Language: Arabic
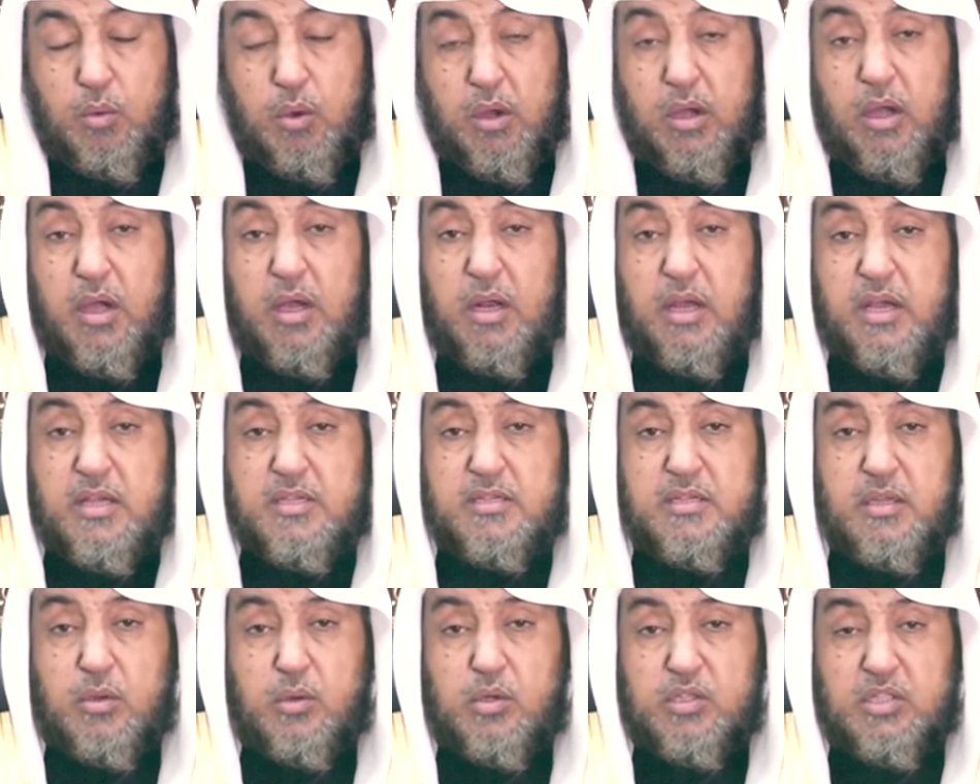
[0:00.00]
وقال
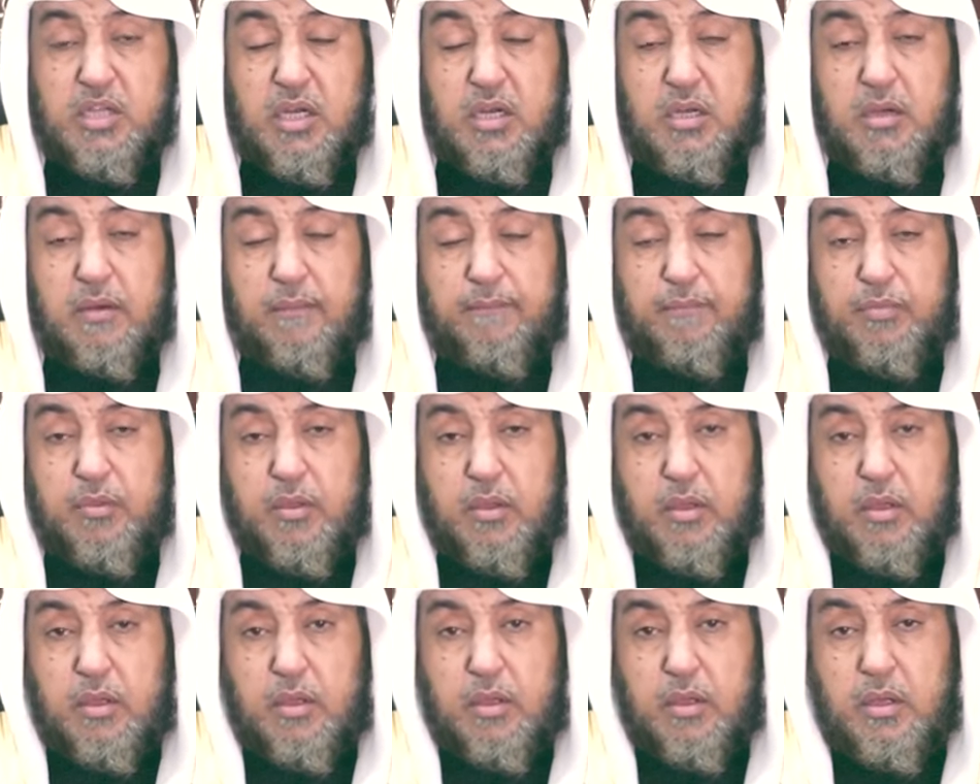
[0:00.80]
عز وجل
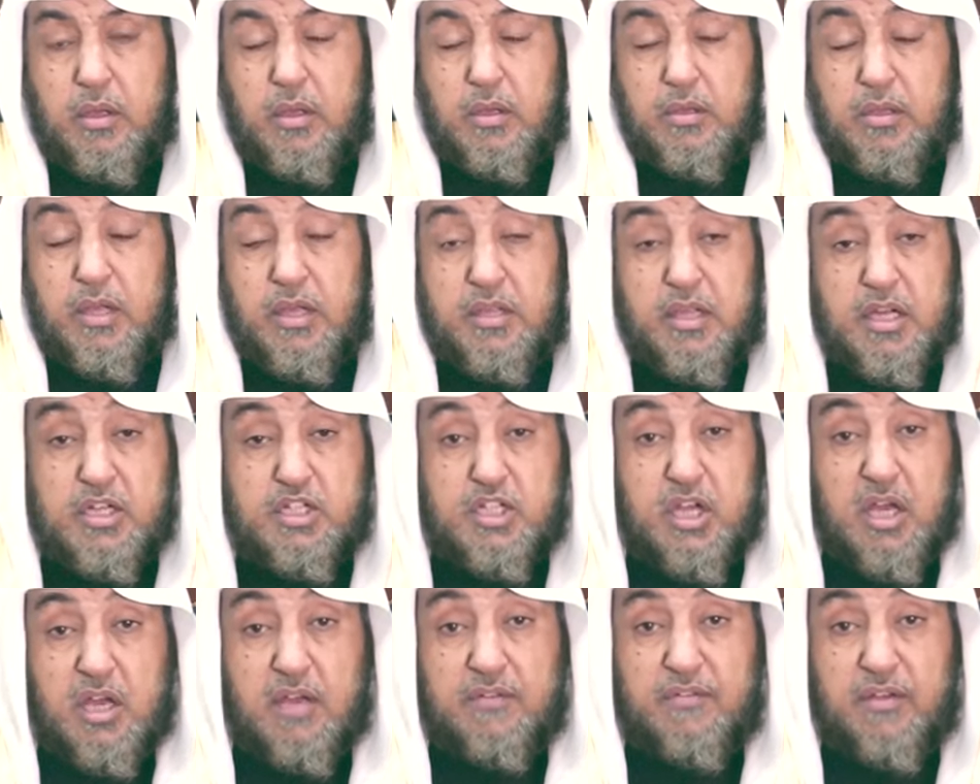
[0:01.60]

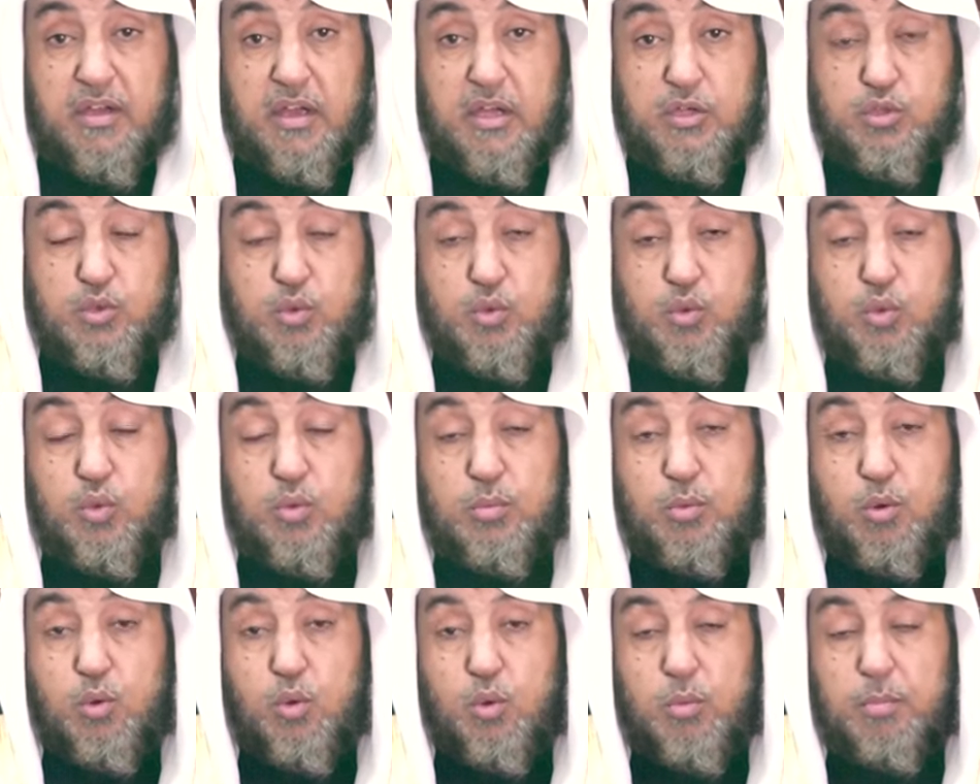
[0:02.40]
تتجافى
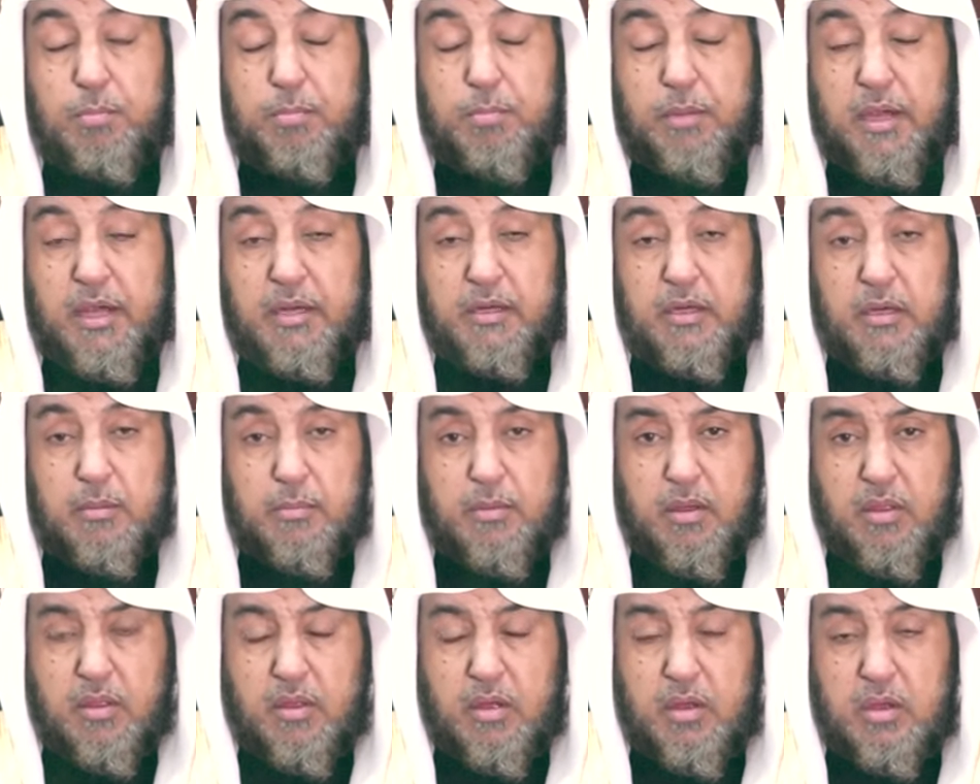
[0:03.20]
جنوبهم عن
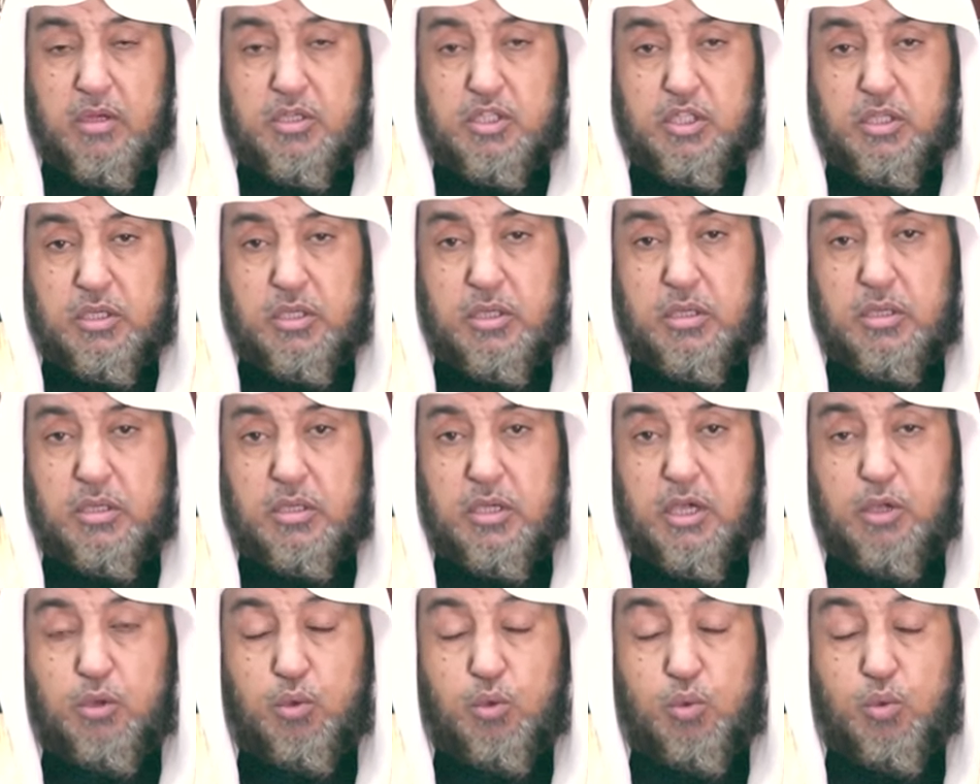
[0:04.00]
المضاجع
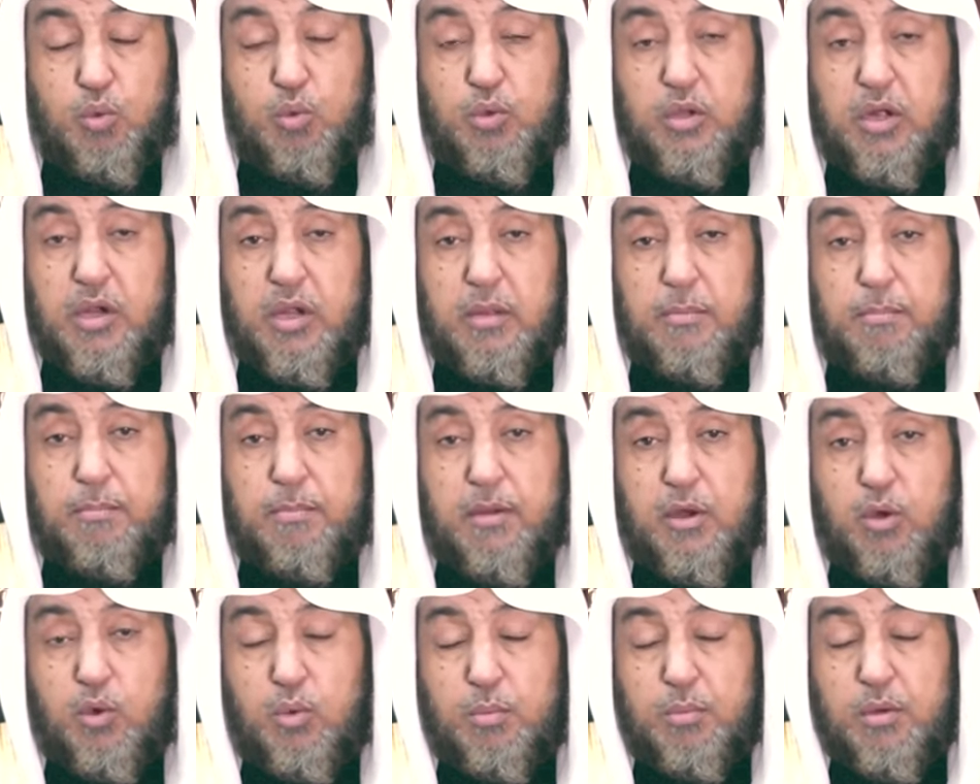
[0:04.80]
يدعون
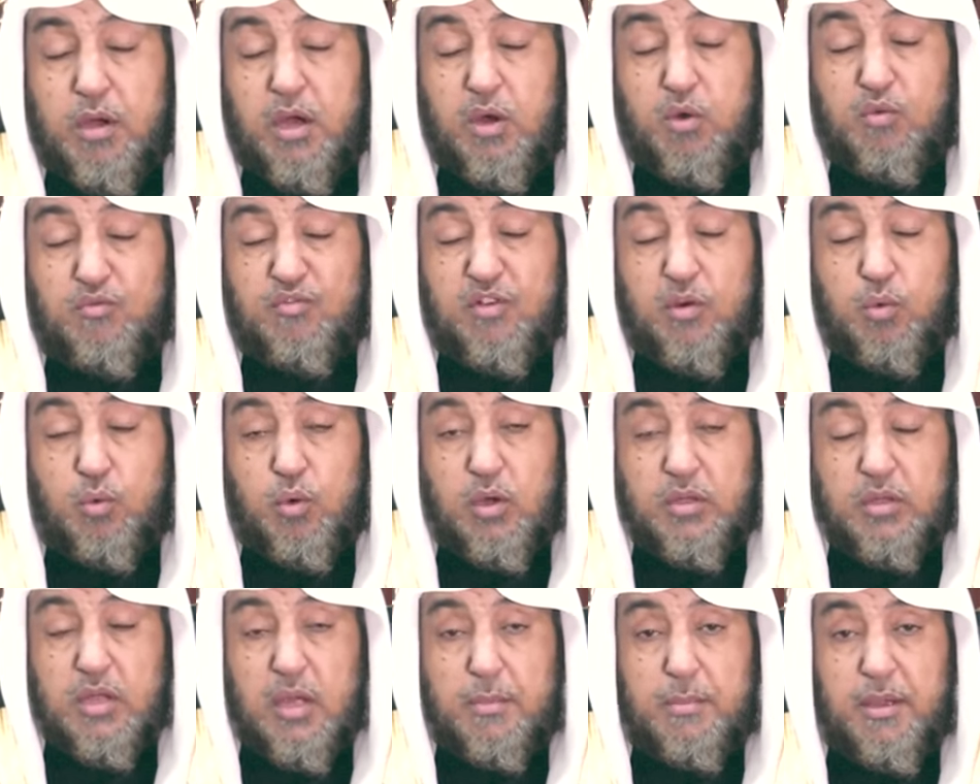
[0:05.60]
ربهم خوفا
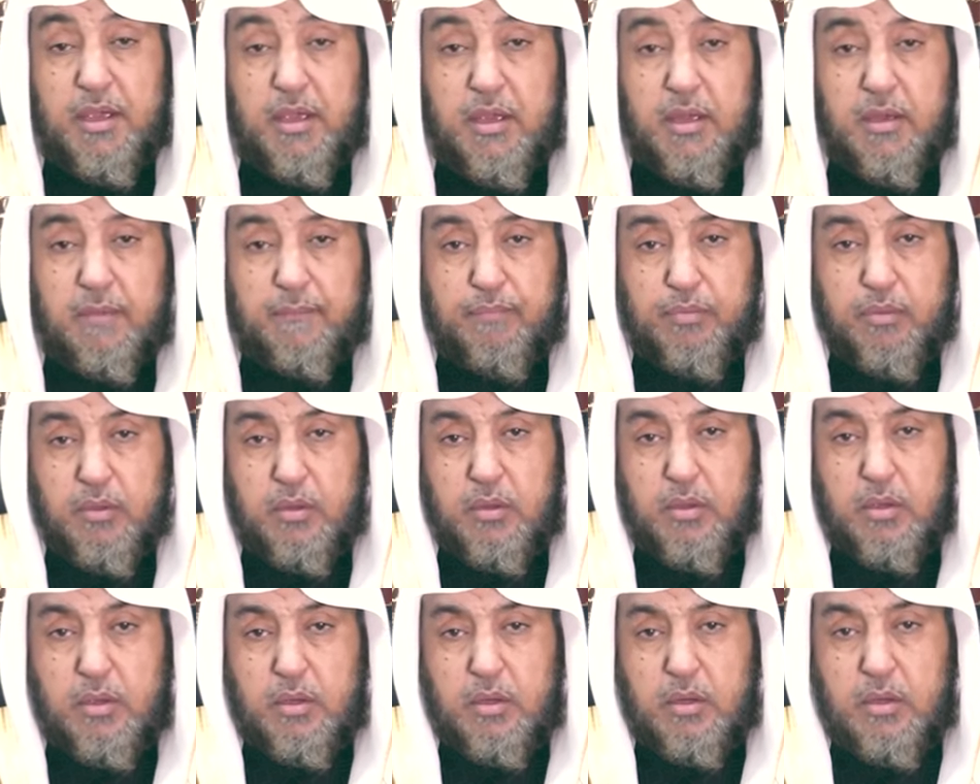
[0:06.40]
وطمعا
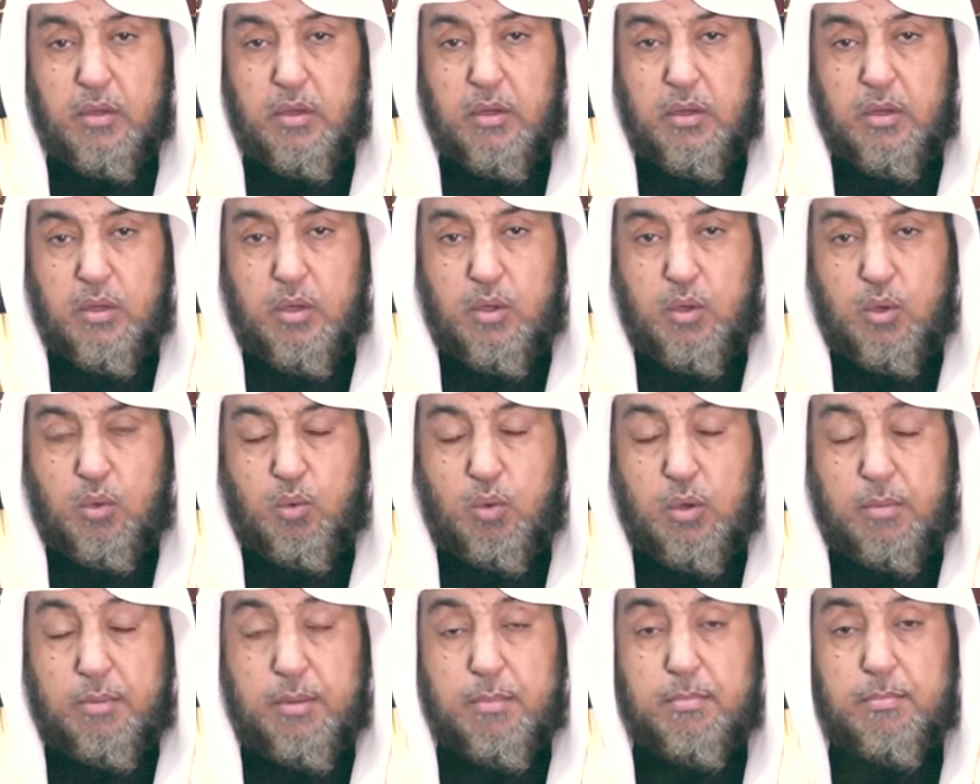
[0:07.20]

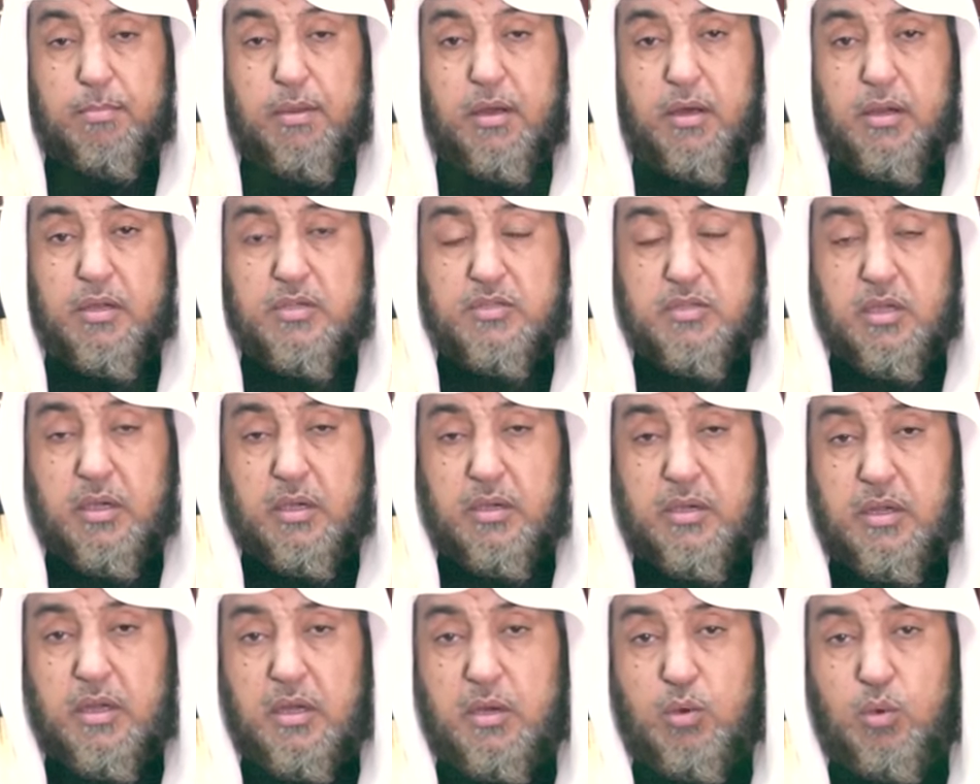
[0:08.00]
ومما
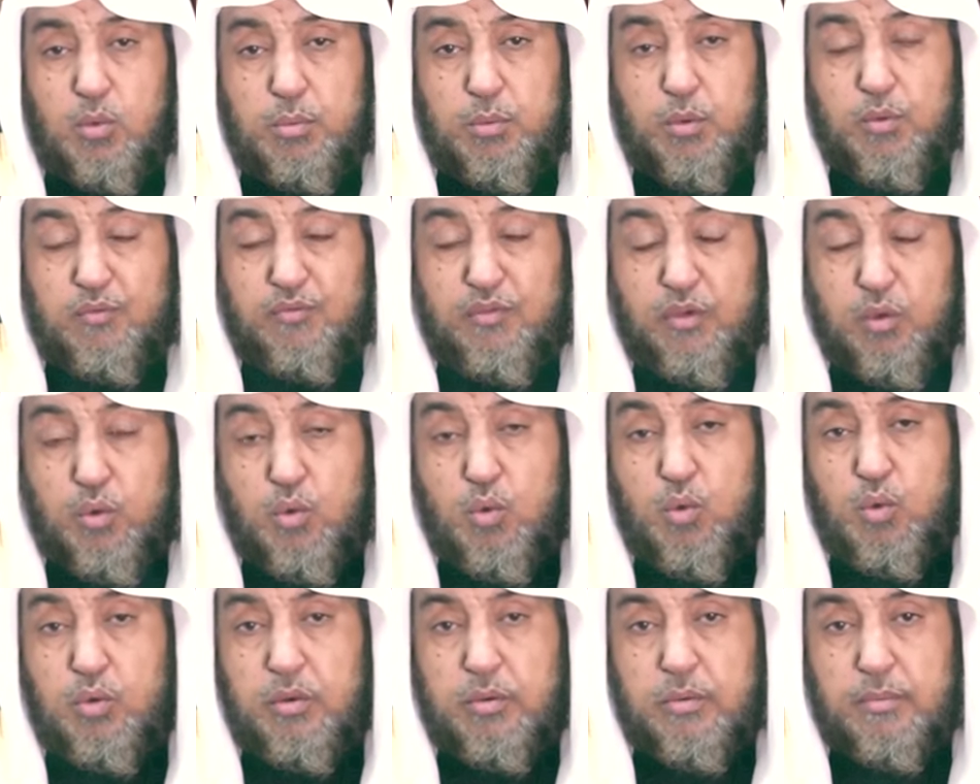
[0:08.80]
رزقناهم
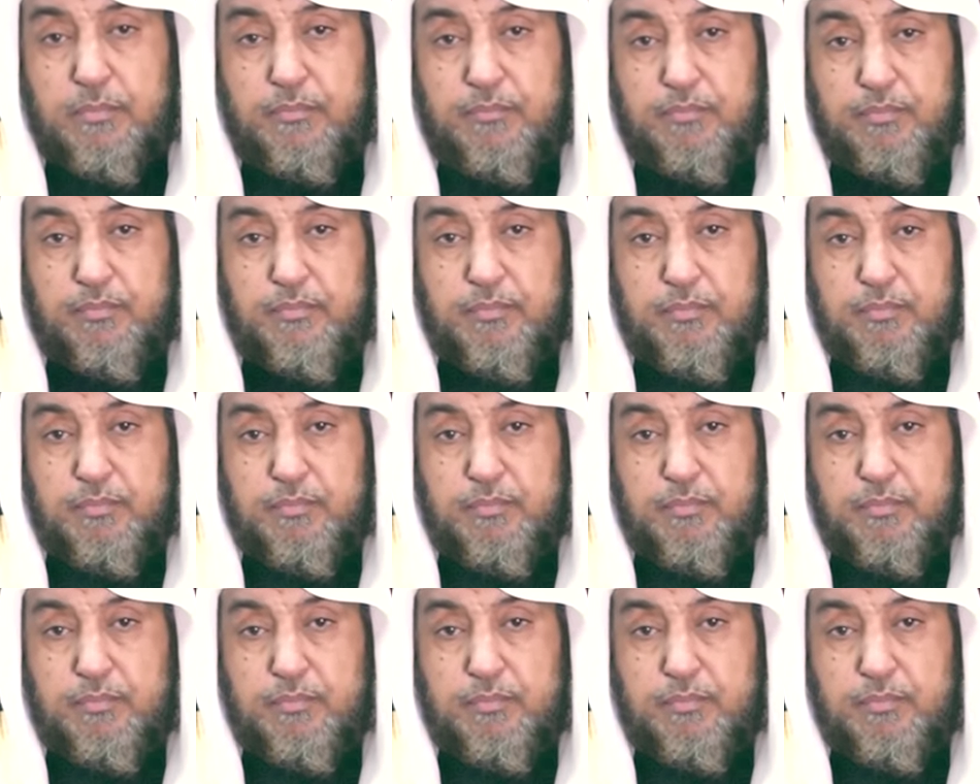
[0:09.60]
ينفقون